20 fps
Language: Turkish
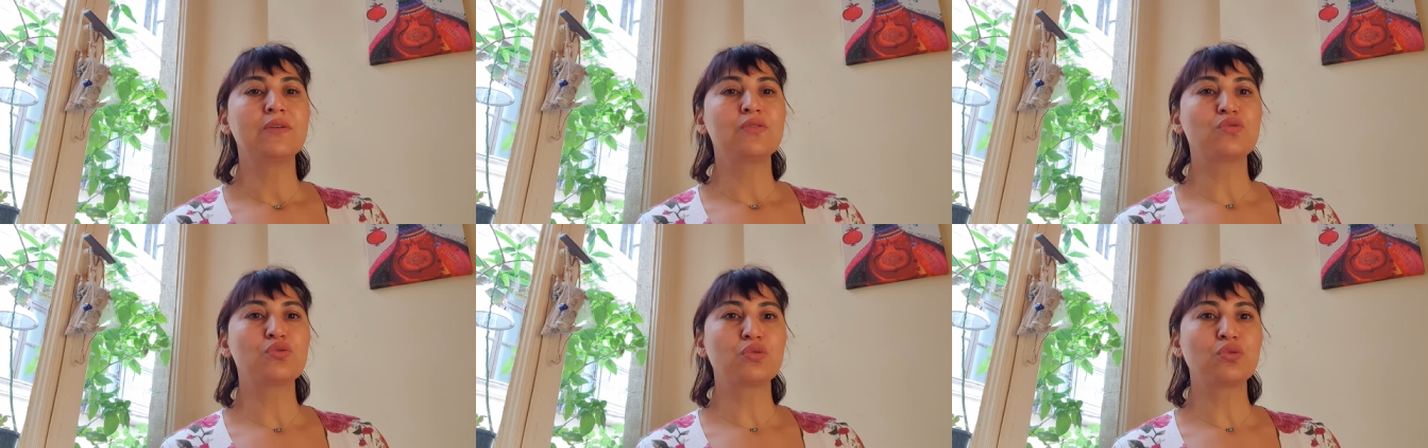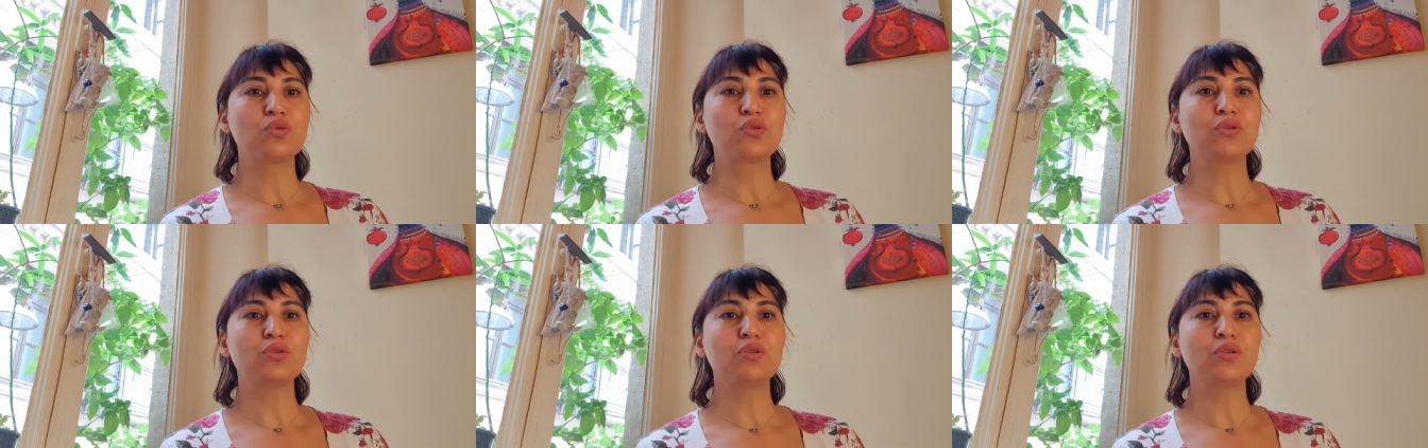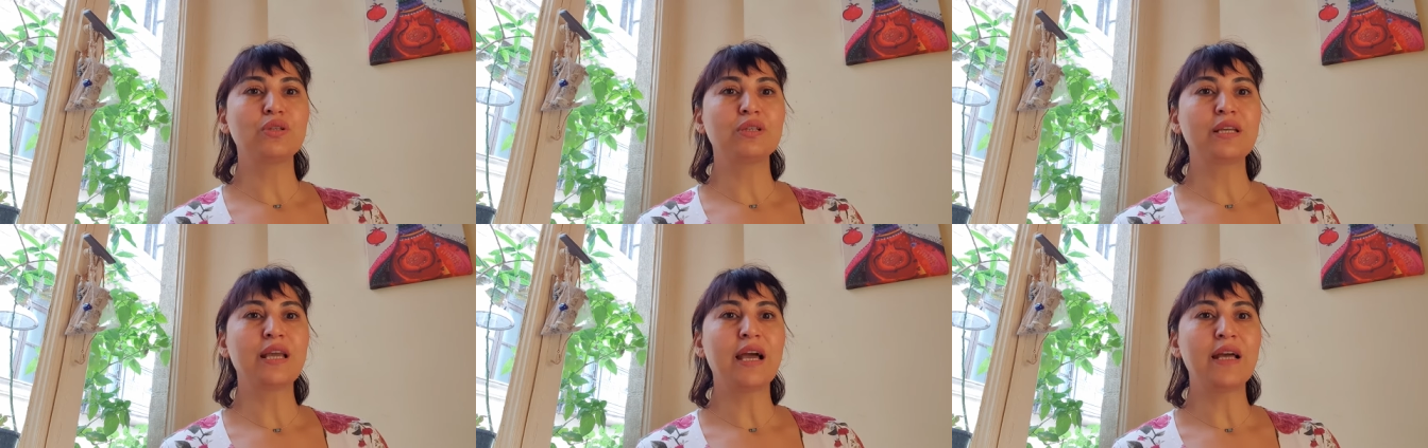
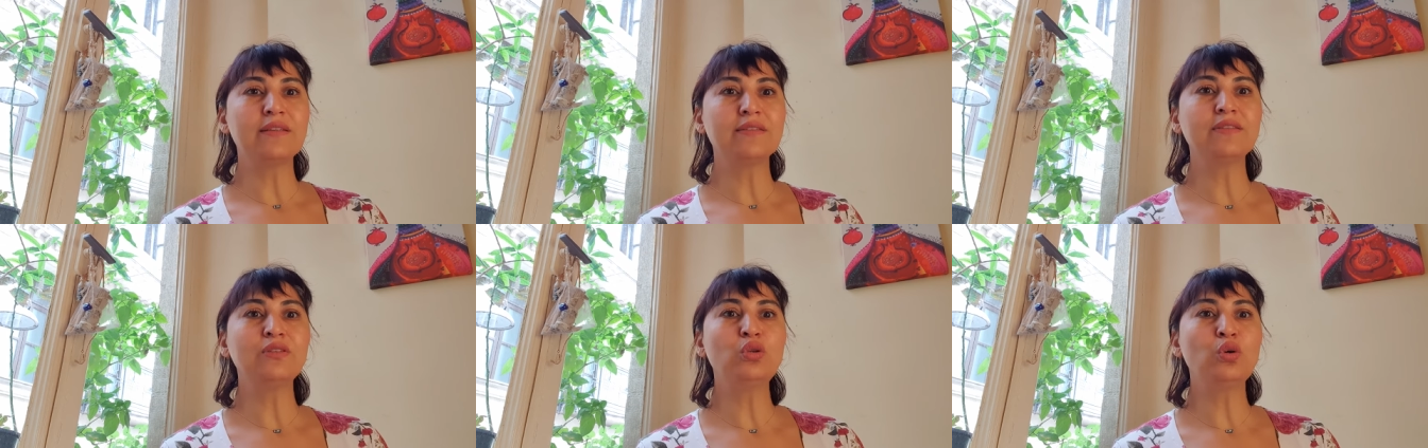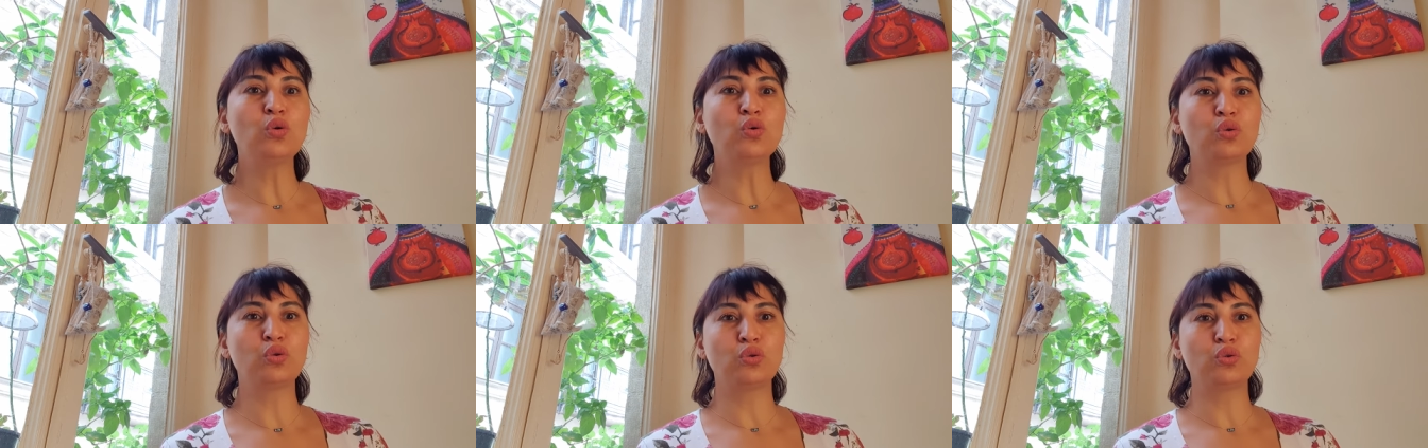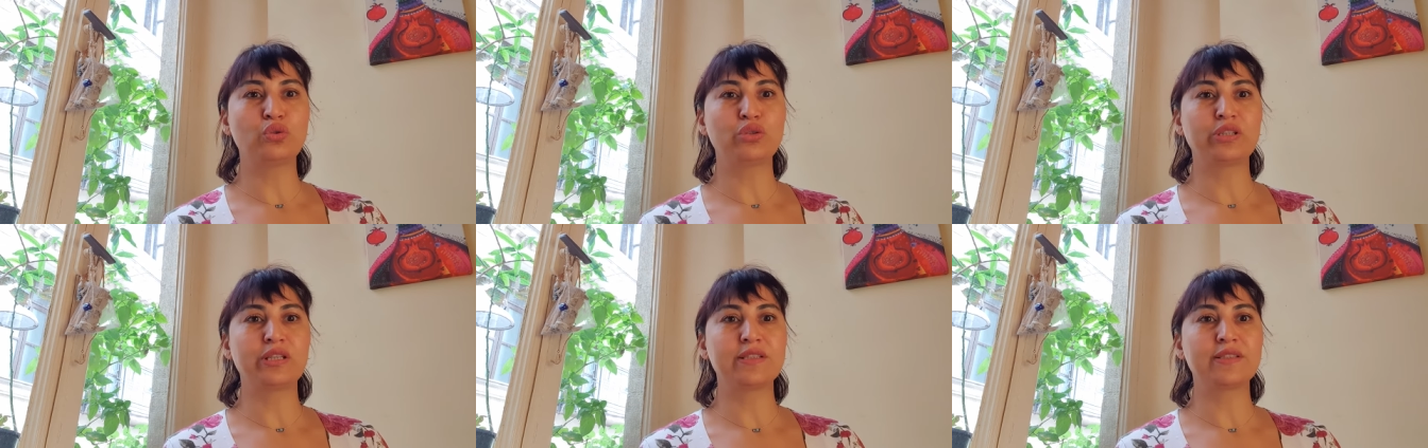Çünkü kendi
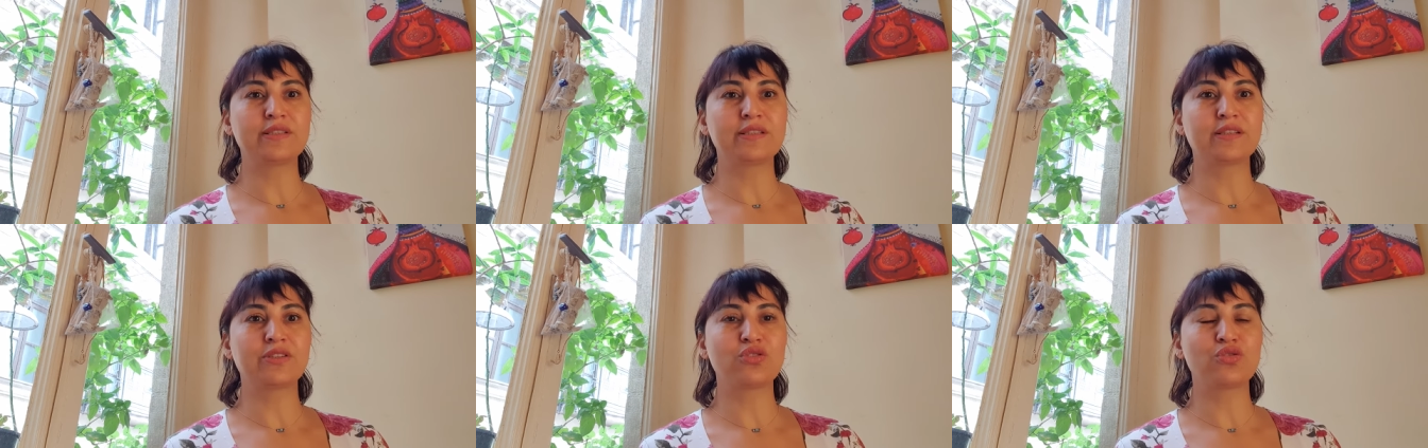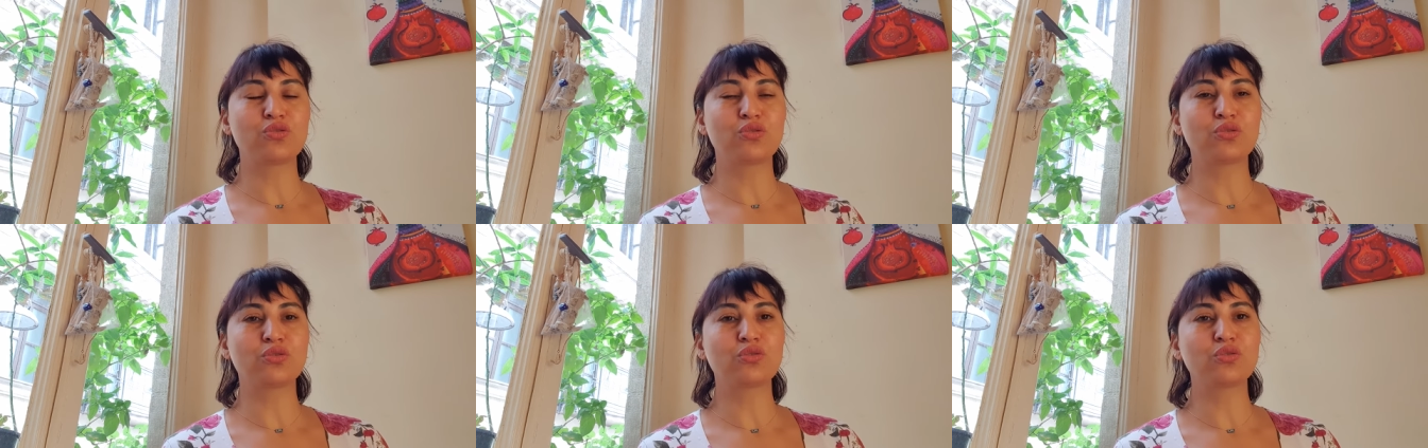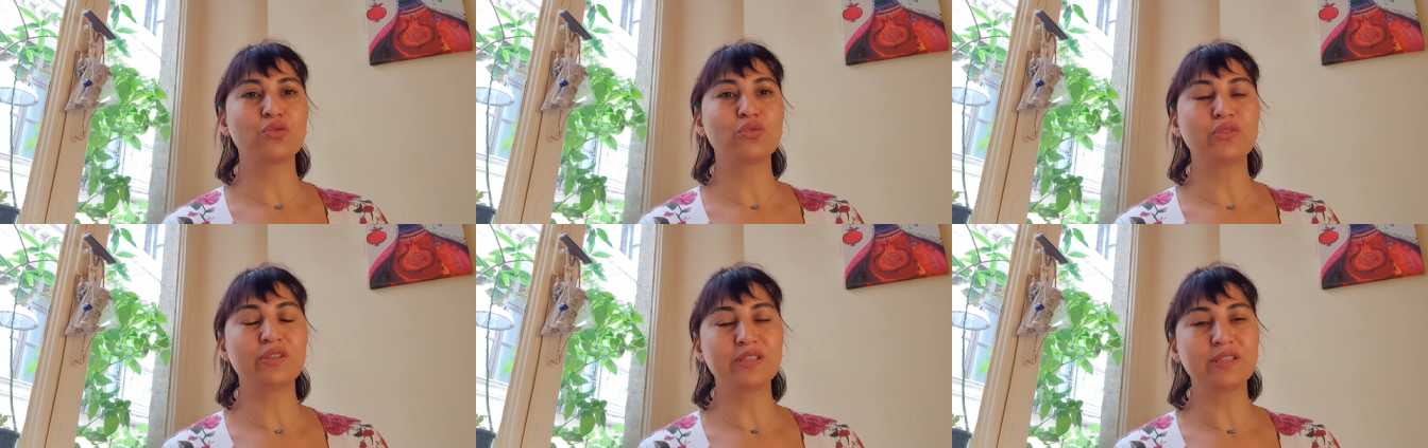döngünüzde
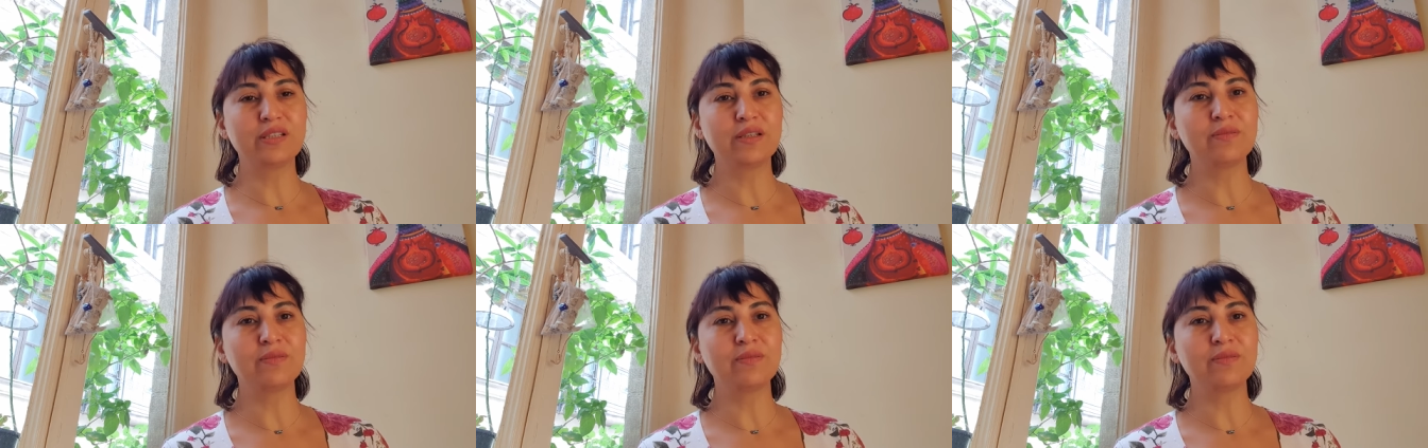sıkışıyorsunuz ve